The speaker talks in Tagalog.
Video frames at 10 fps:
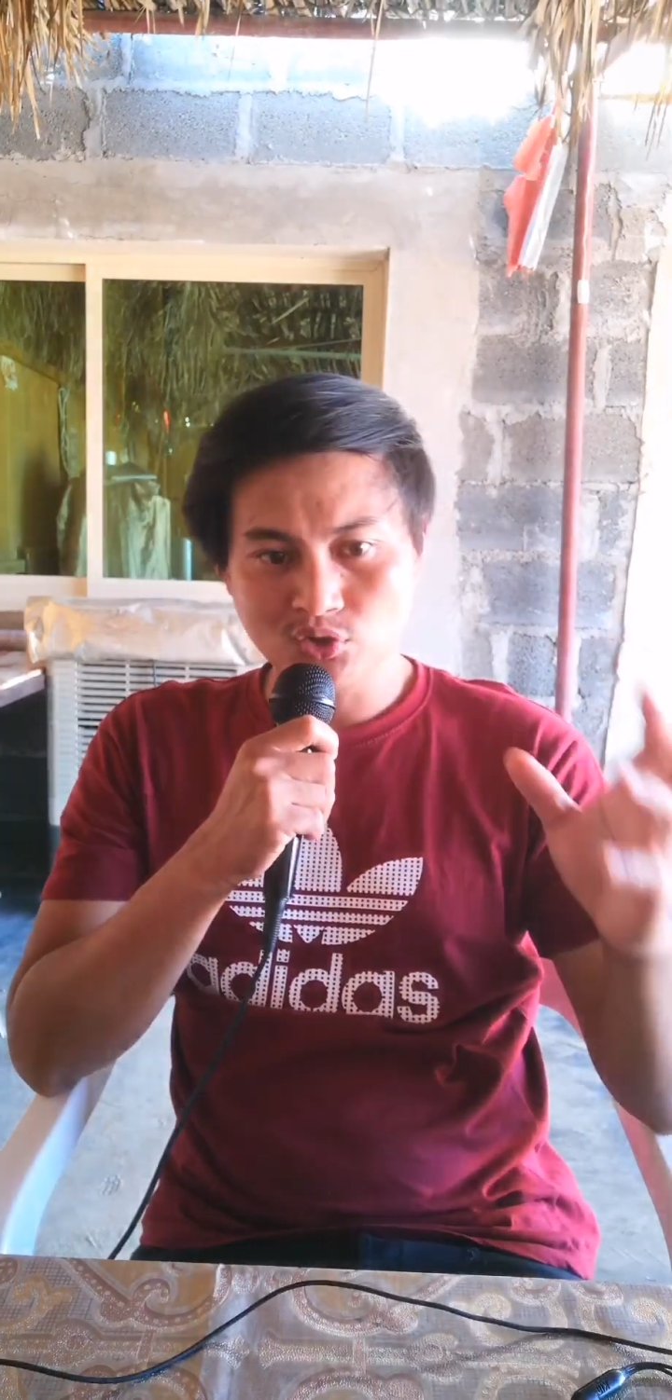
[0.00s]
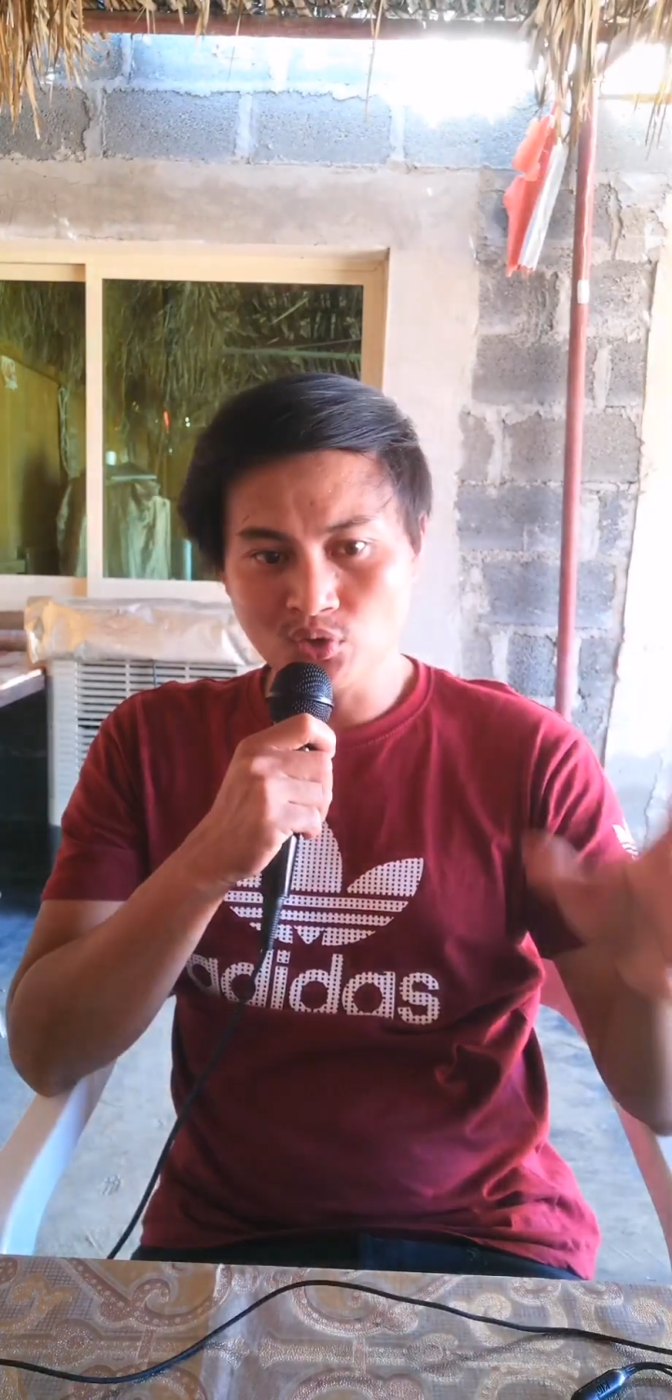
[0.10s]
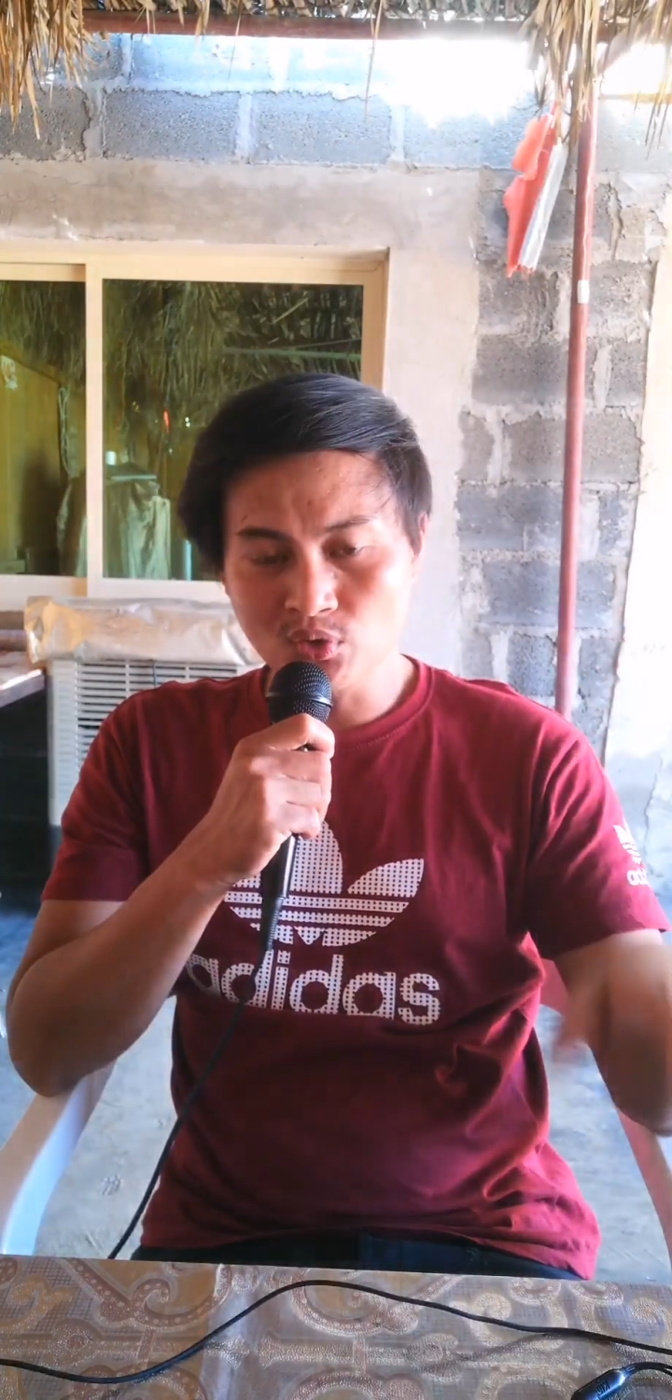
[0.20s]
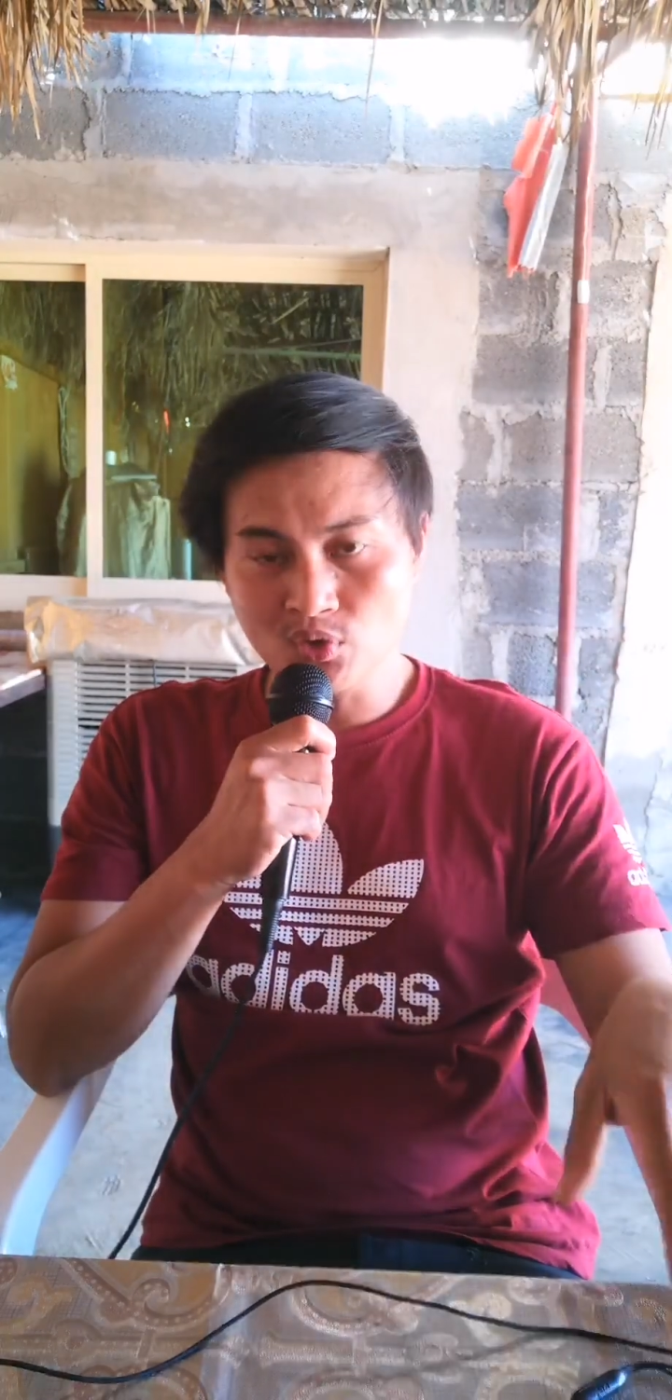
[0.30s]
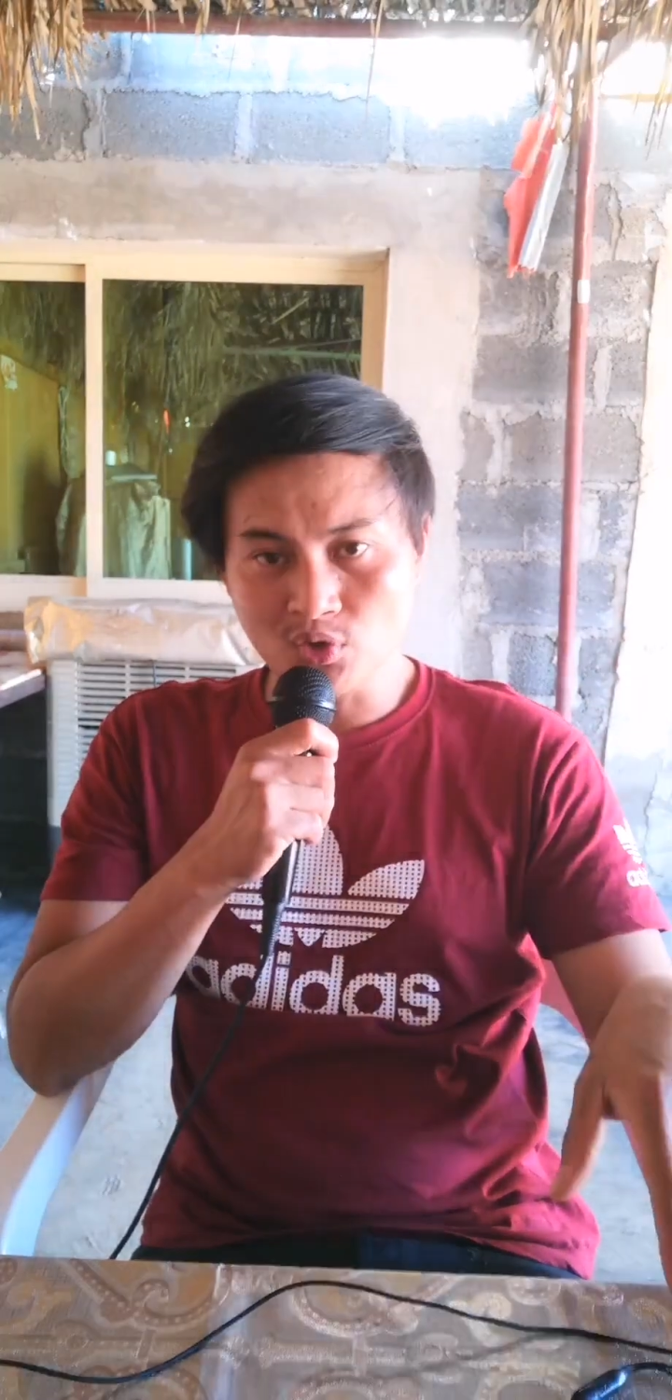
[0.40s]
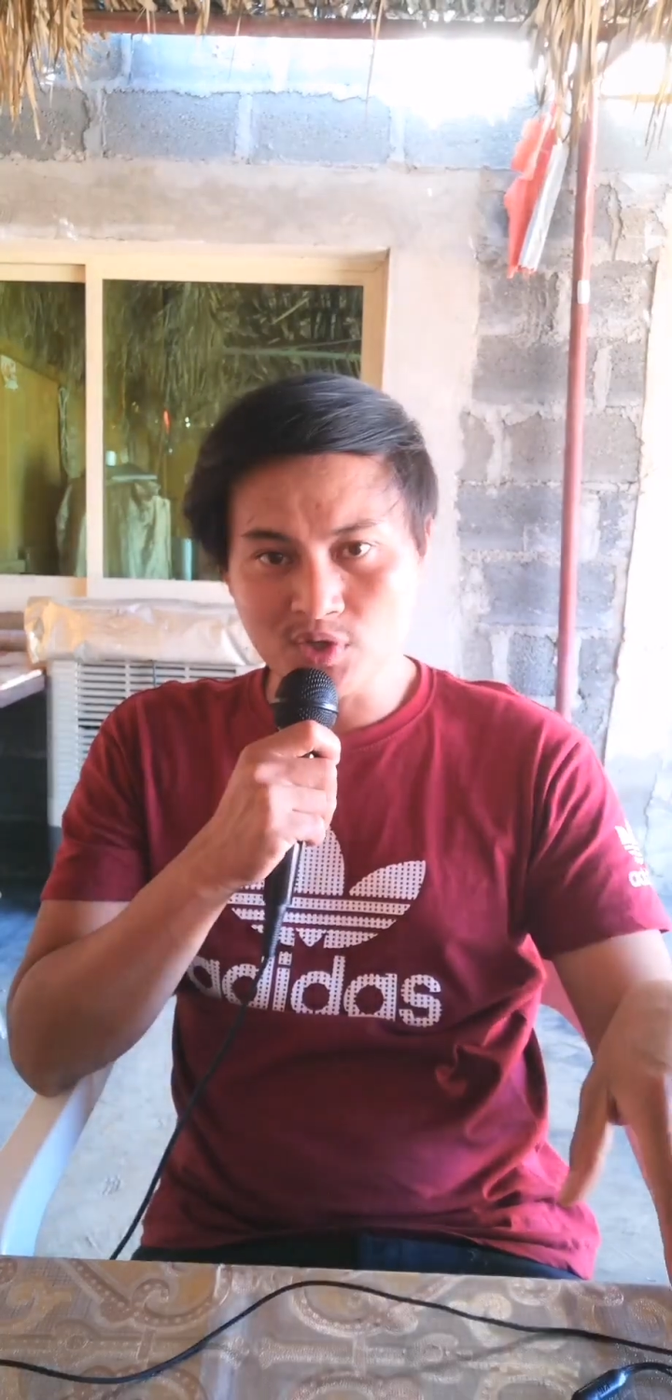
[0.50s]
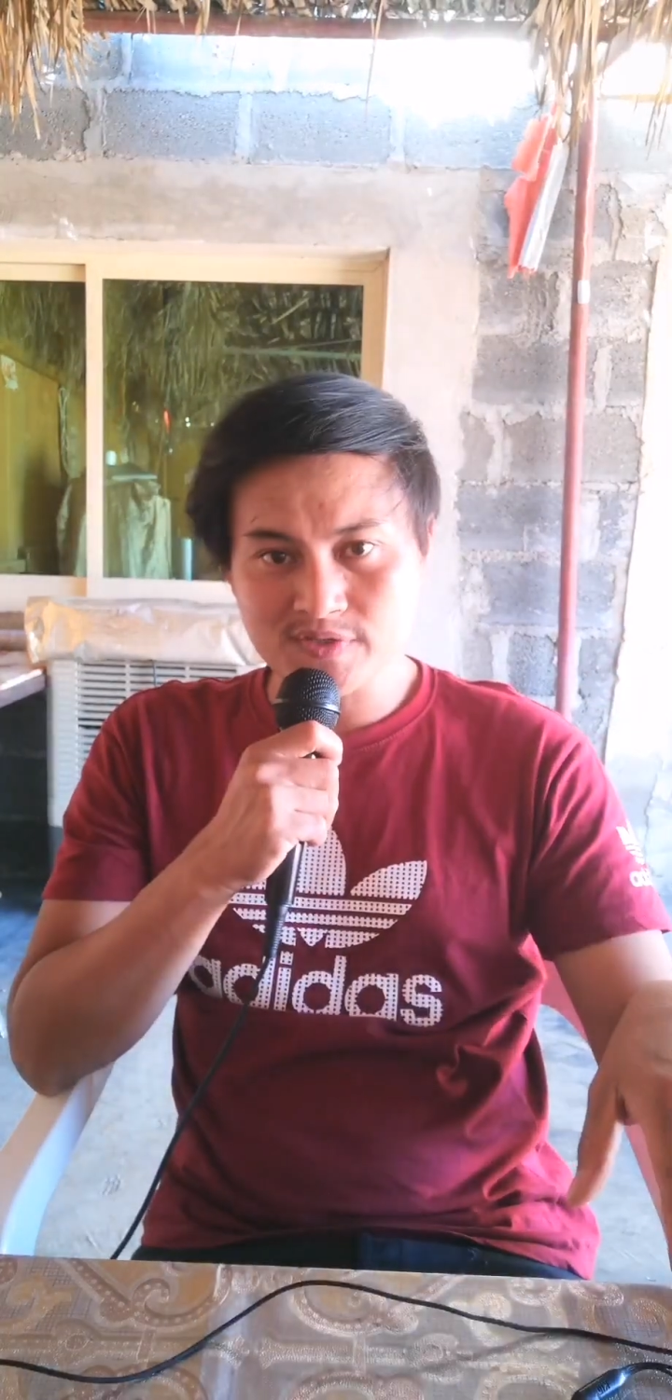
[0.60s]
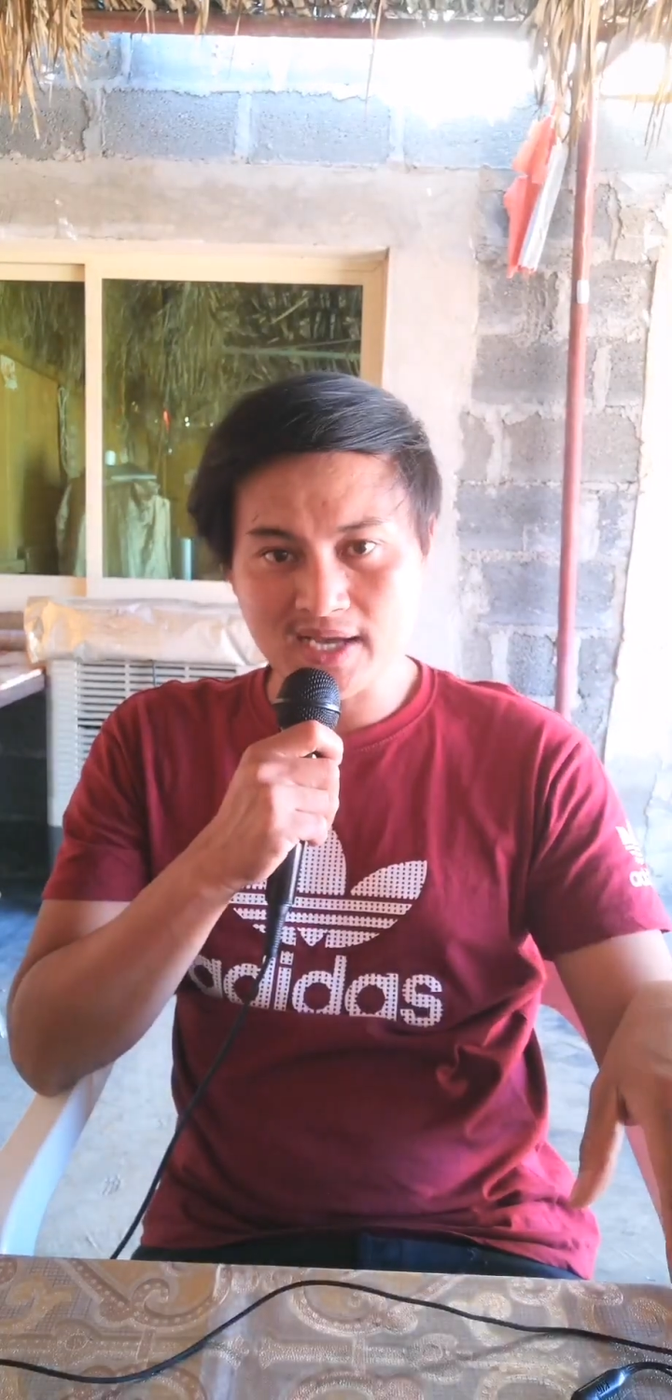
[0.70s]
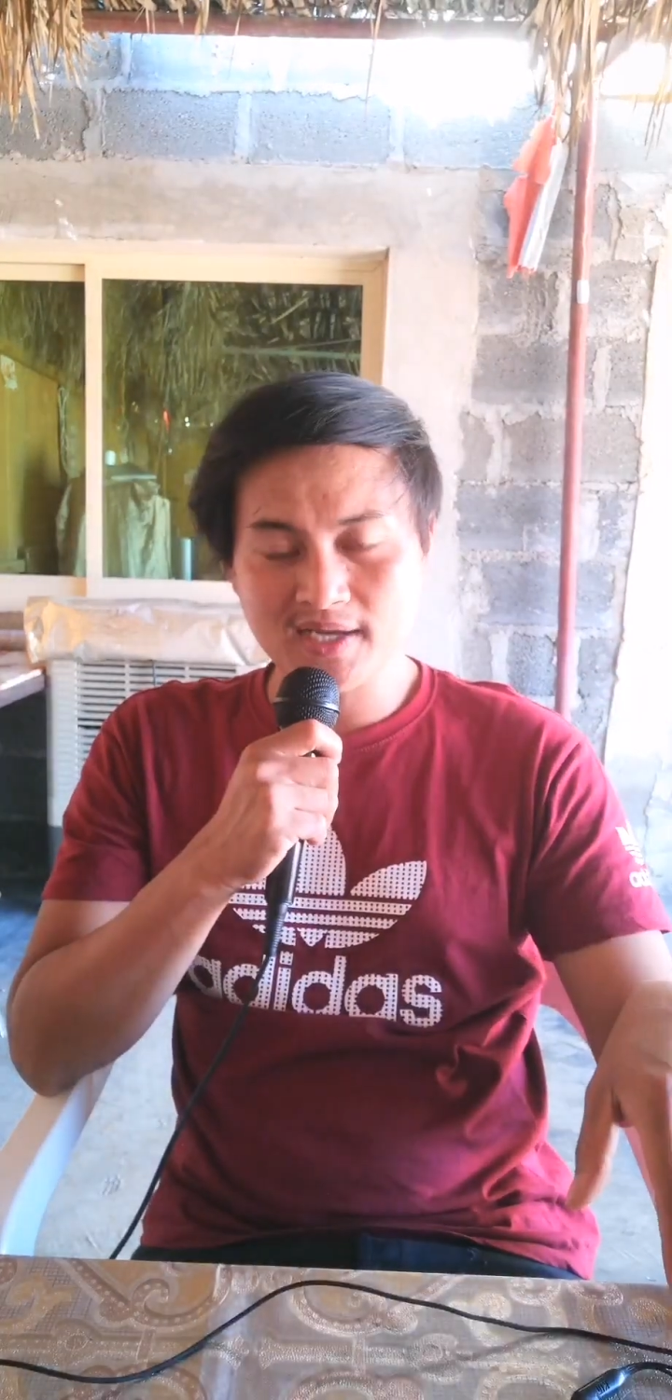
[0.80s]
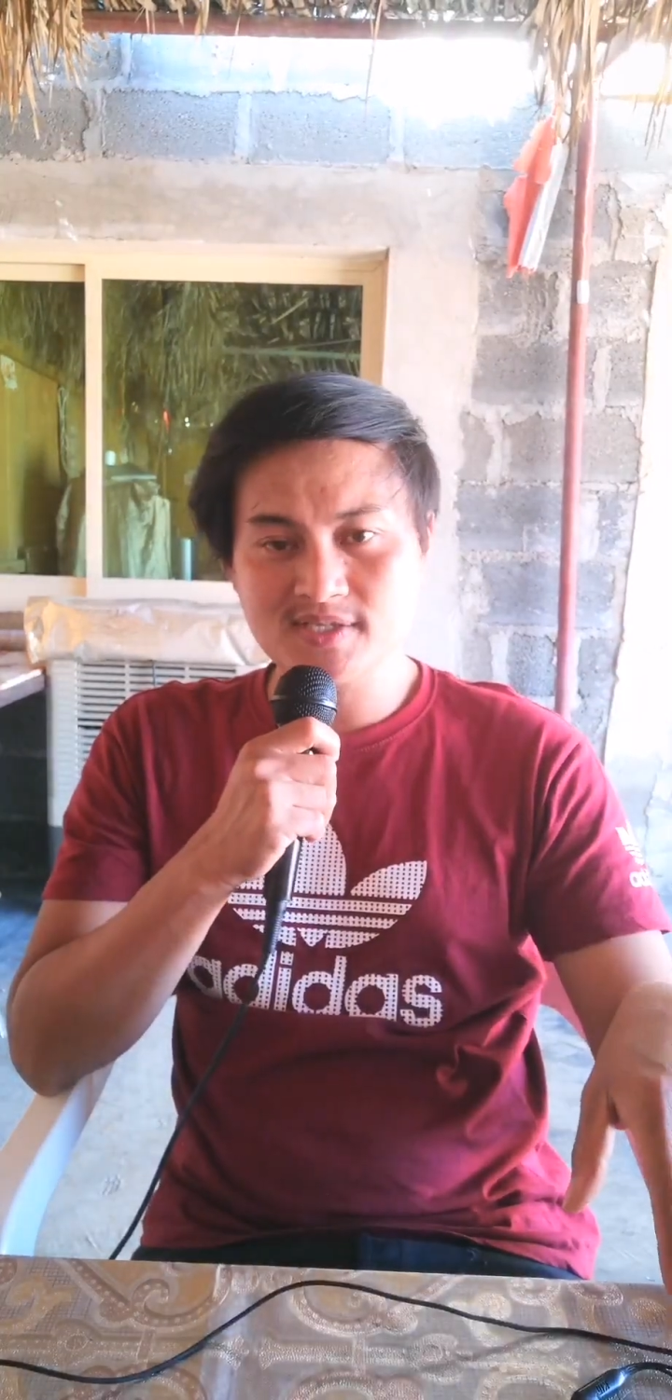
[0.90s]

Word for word: tungkol sa